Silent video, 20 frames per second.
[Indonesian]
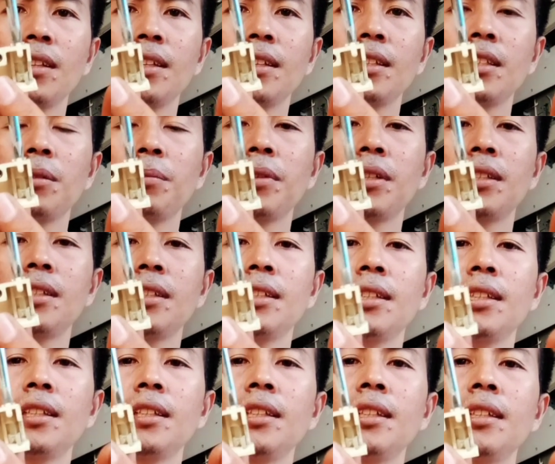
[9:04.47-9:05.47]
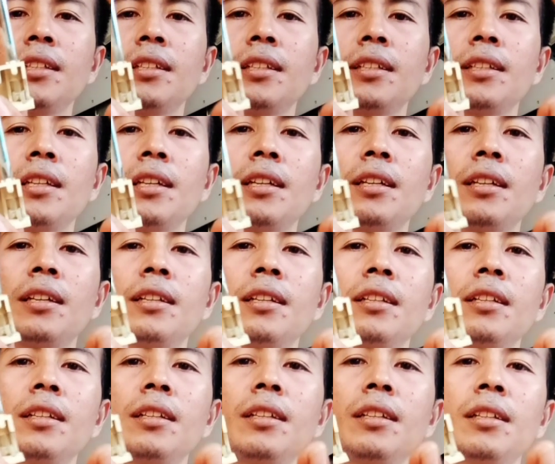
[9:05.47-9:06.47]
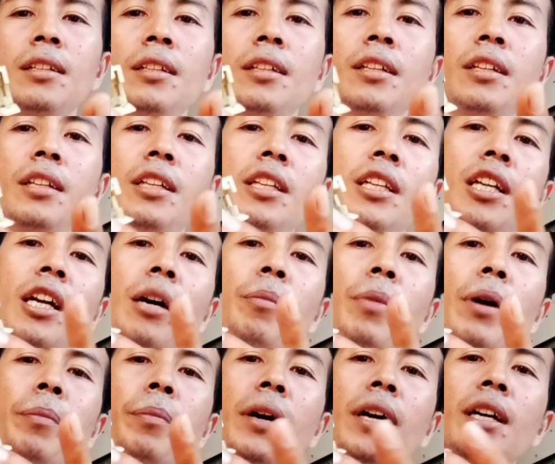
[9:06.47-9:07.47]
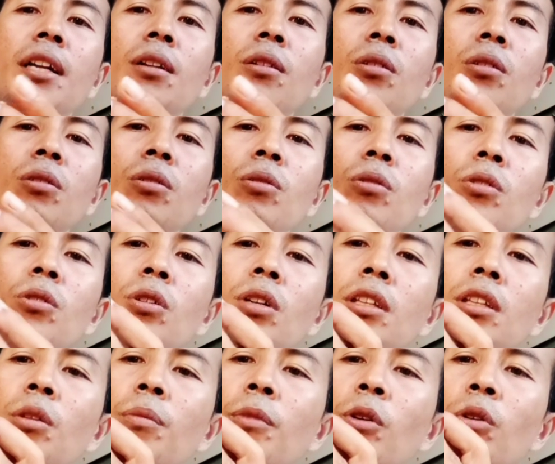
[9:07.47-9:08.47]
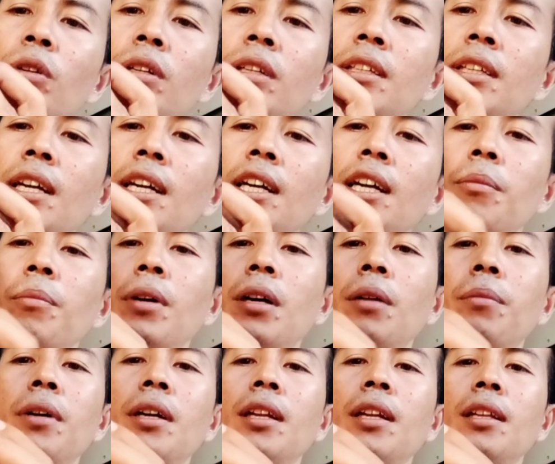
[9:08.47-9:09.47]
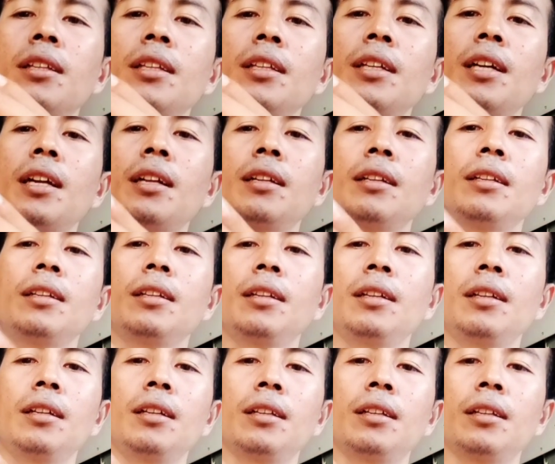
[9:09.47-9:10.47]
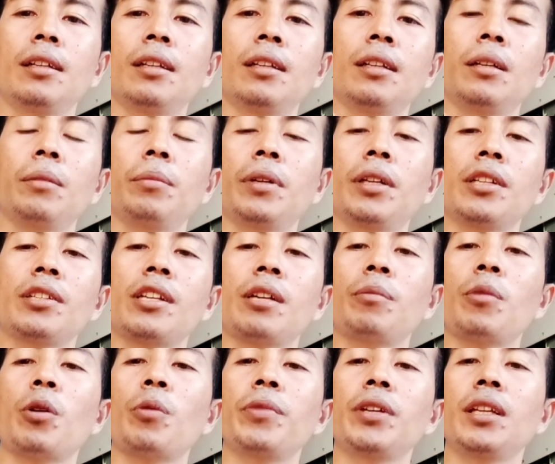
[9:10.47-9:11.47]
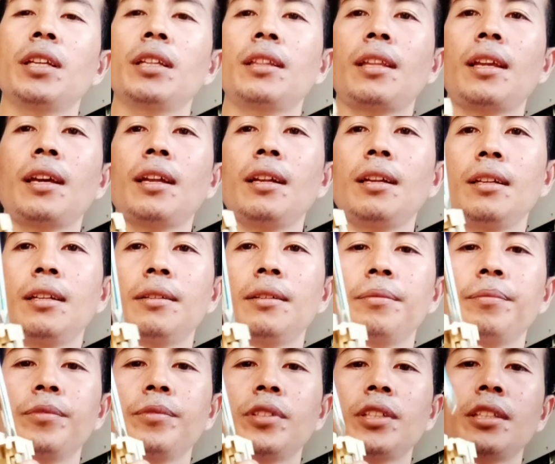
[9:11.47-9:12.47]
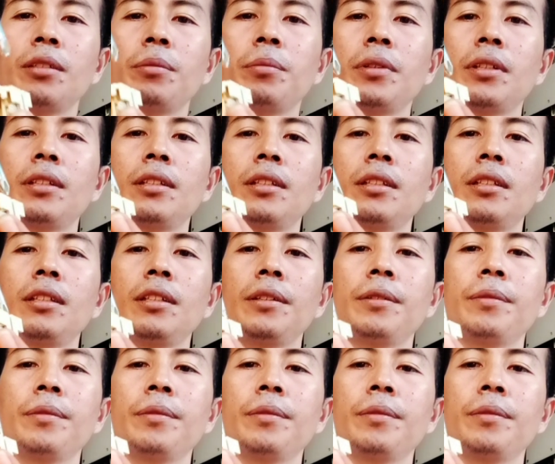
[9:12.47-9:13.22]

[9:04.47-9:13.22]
seperti ini nah ini nggak apa-apa kendor dulu atau mau kencang nggak apa-apa nanti kan pada saat mau menyetel bisa seperti ini